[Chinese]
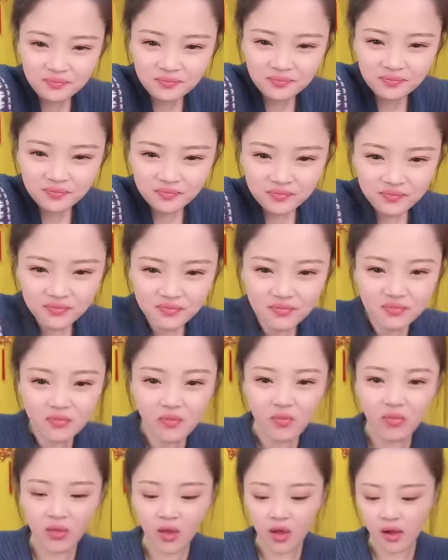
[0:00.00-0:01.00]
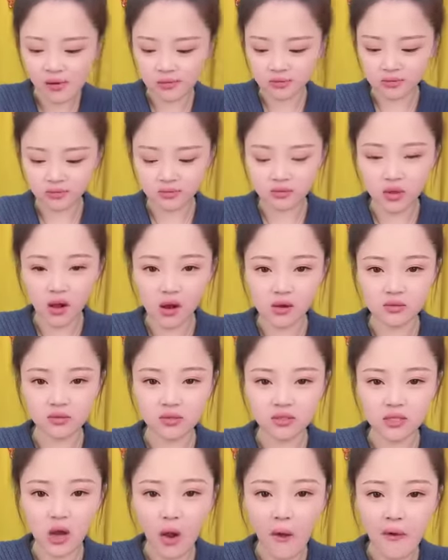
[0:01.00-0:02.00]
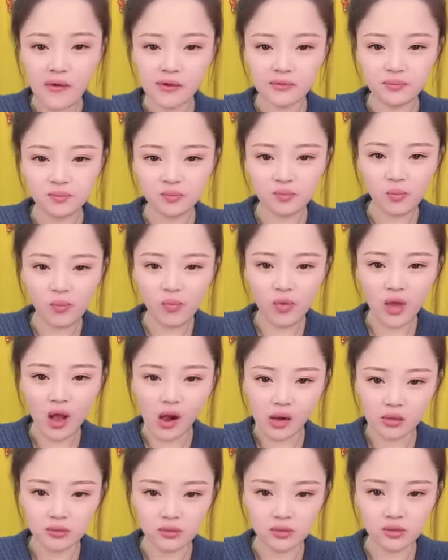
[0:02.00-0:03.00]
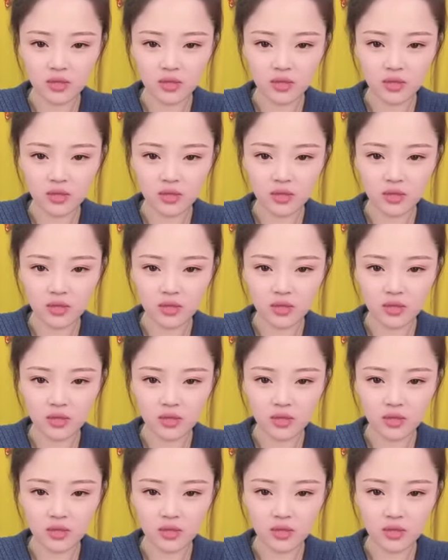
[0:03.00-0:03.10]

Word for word: 你问题是张口闭口找你，也不知道你叫啥名啊。